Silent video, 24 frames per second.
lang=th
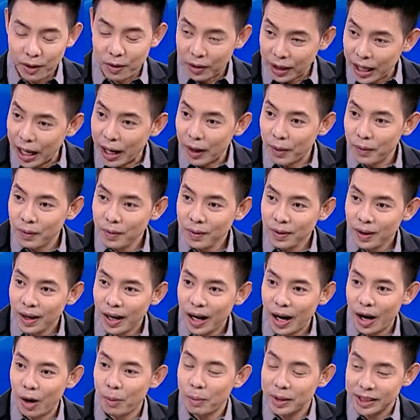องเขา
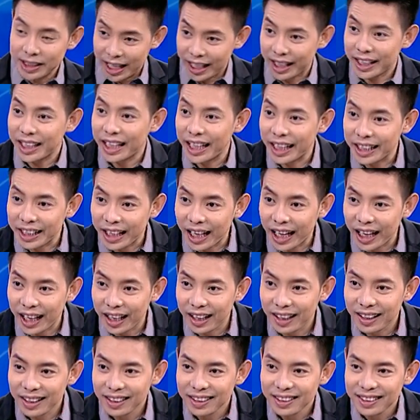เอามาแฉกันเองนะฮะ
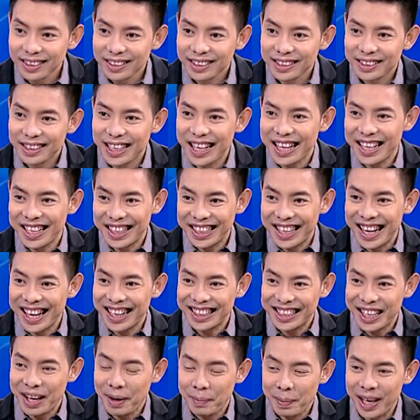ไม่ใช่ไม่ใช่น่า
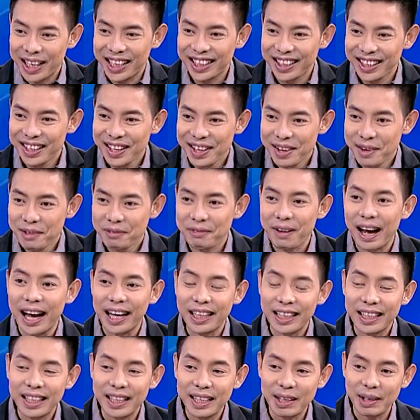จะเป็นฝ่าย
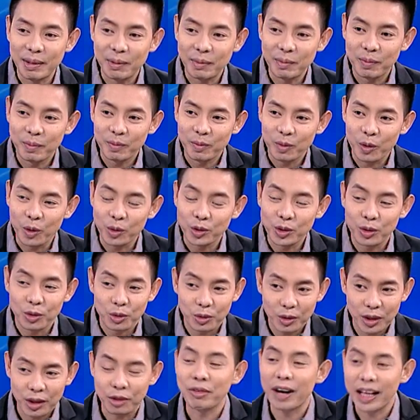ที่คงอยู่
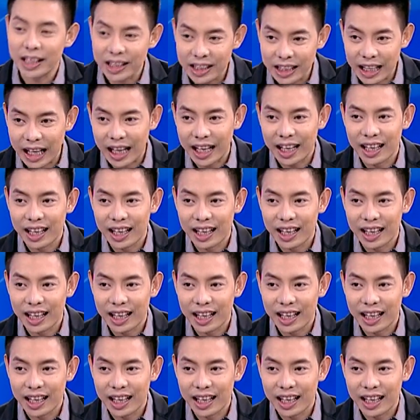อีกฝั่งหนึ่งอ่ะ